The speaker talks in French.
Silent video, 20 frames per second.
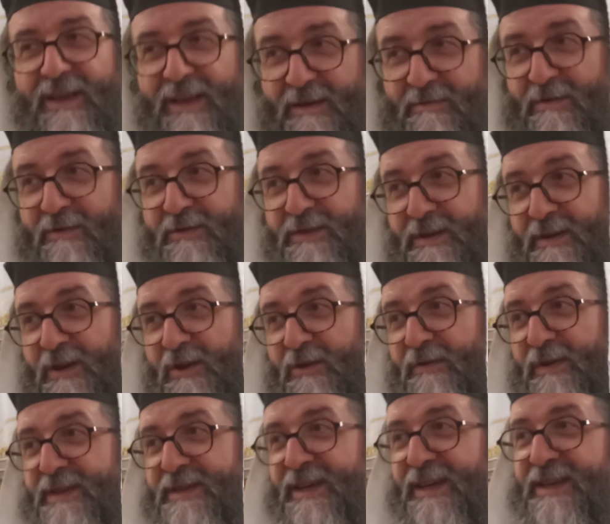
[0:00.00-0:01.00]
Et eh ben vous savez que le
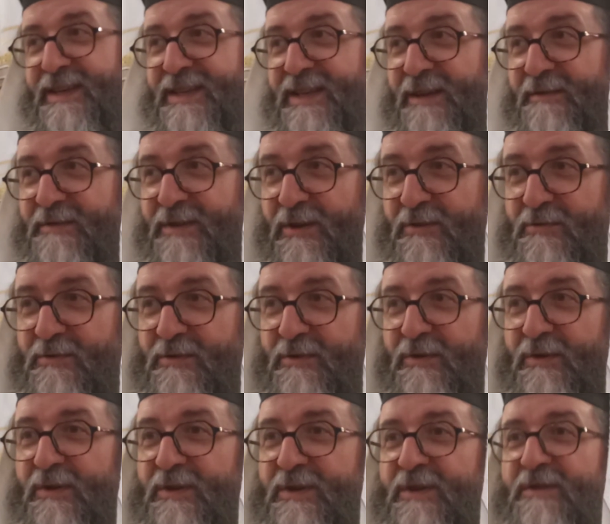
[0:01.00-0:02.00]
25 Kislev, il y a eu
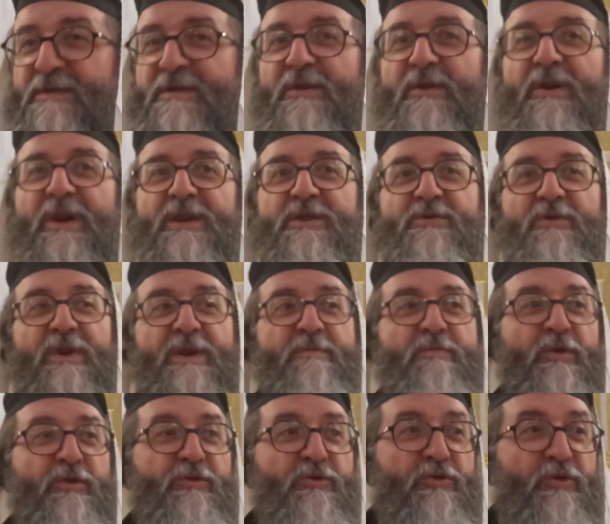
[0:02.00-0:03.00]
une, inauguration à
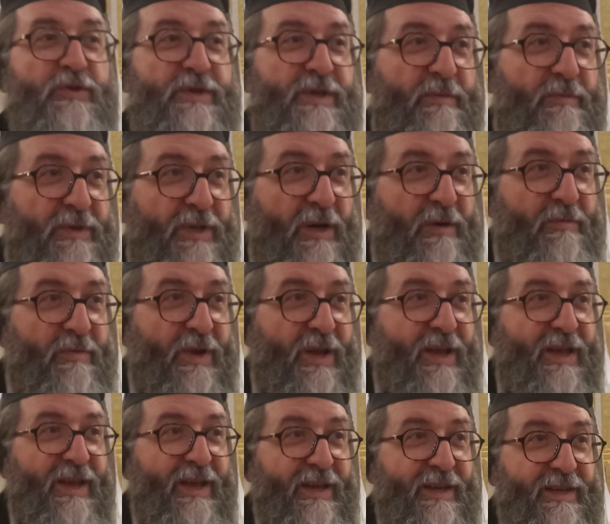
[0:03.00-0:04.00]
l'époque du deuxième temple,
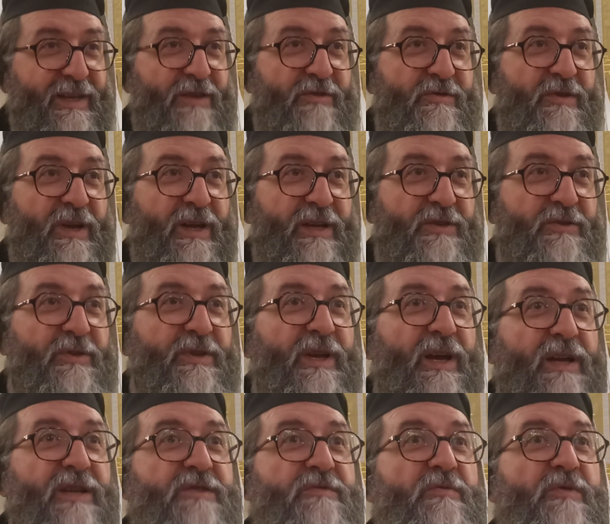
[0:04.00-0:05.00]
qui est l'inauguration des
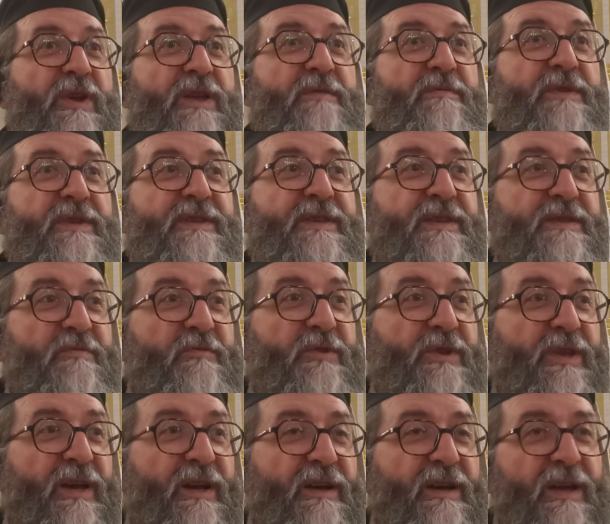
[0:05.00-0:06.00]
Hashmonaïm des
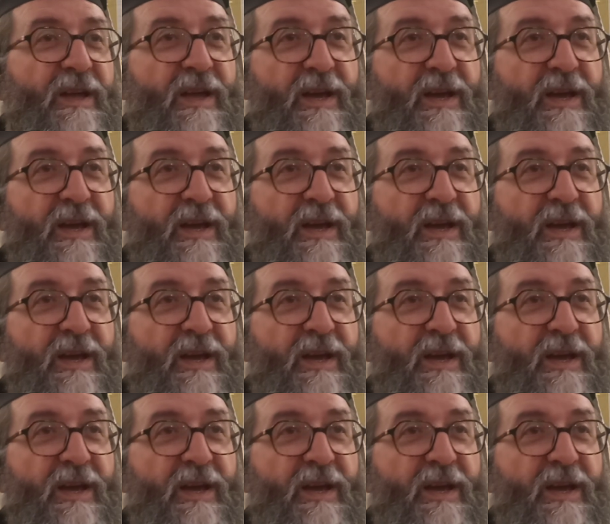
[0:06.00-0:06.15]
Asmonéens.